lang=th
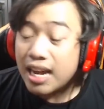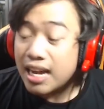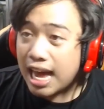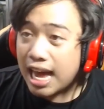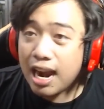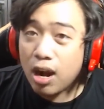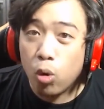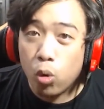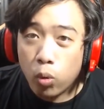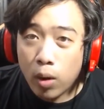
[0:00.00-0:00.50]

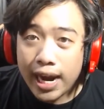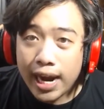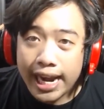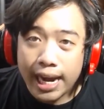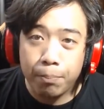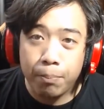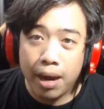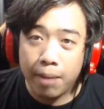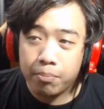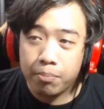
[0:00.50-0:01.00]
ถ้ารู้ว่าเอ
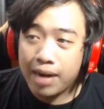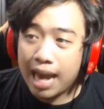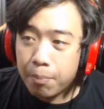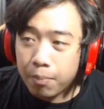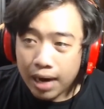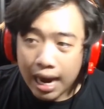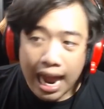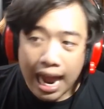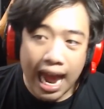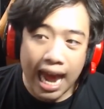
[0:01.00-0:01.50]
ฟแบบรับ
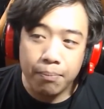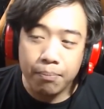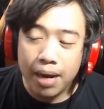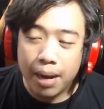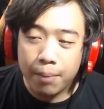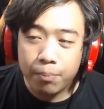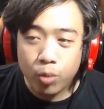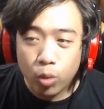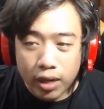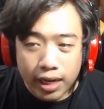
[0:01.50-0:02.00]
งานแบ
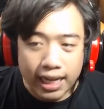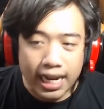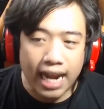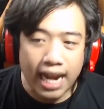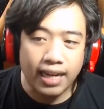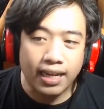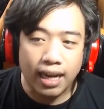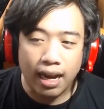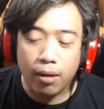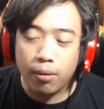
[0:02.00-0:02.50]
บนู่นนี่
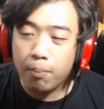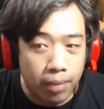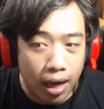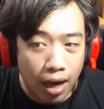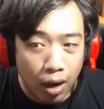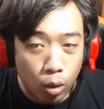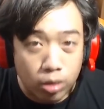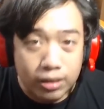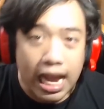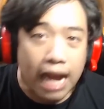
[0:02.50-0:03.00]
นั่นแล้ว
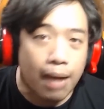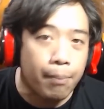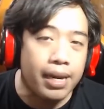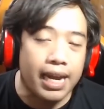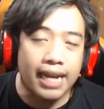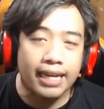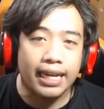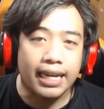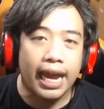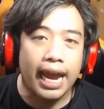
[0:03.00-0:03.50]
รู้จัก
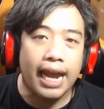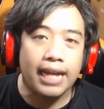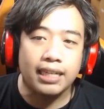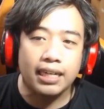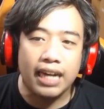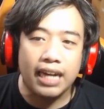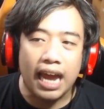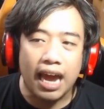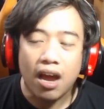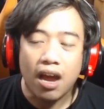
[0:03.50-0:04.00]
BNK จ
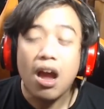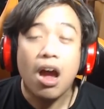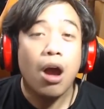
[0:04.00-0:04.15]
ริงเนี่ย